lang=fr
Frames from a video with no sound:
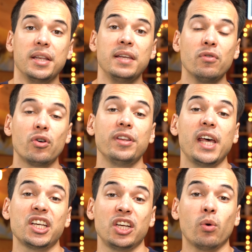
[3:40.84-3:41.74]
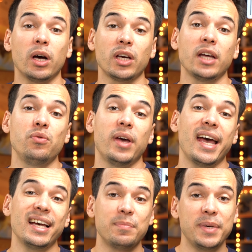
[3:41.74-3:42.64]
Niveau codec, j'ai droit qu'à du
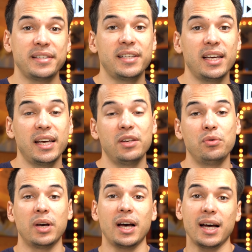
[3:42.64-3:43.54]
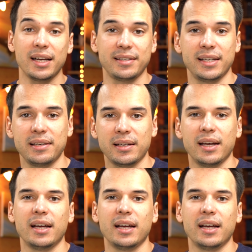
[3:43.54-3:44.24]
SBC et du AAC.